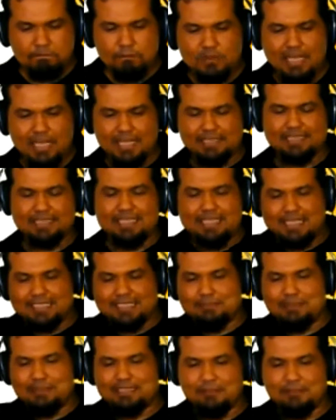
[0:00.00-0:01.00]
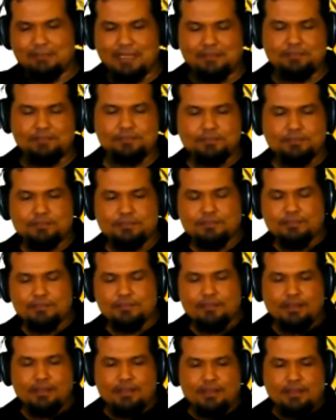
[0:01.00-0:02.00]
Nah, kita lihat sama-sama.
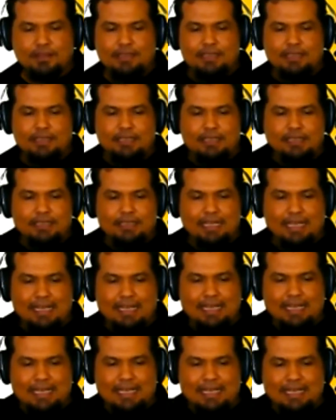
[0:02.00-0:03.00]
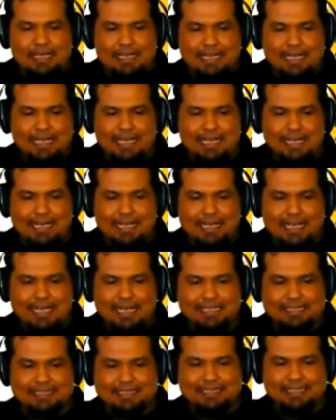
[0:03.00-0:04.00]
Daerah
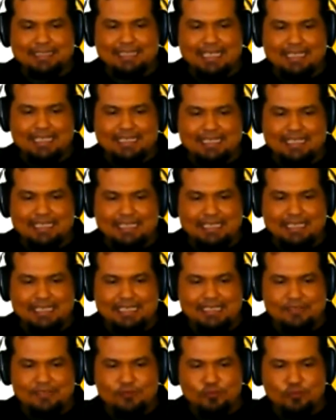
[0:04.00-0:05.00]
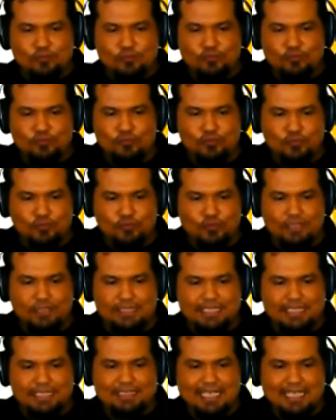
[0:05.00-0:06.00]
arsiran ini untuk
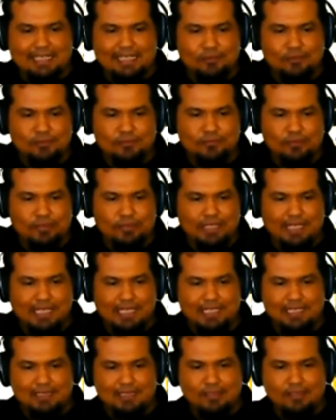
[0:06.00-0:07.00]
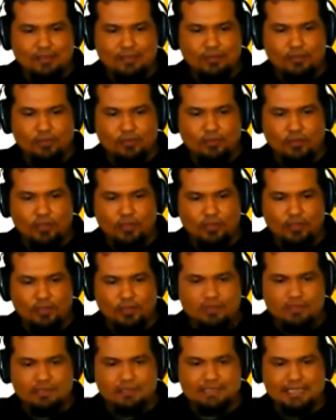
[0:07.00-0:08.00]
Y1-nya
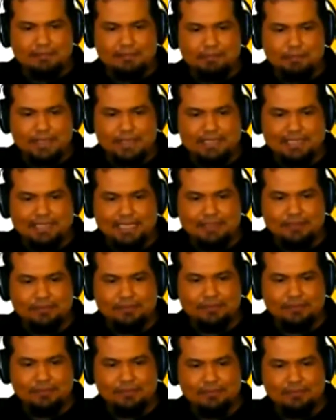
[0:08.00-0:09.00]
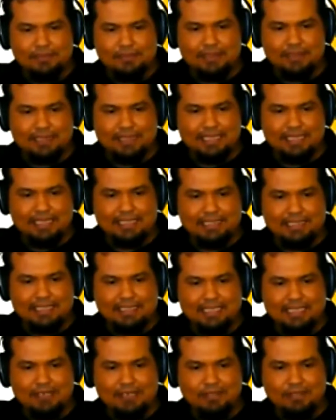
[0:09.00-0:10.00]
0 sampai 1 Nah,
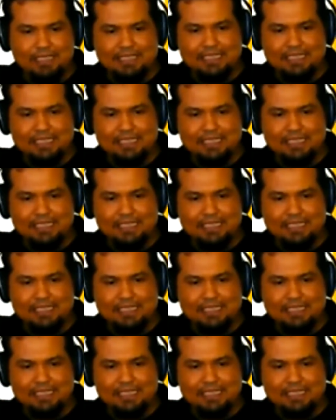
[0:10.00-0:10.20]
kita tahu nih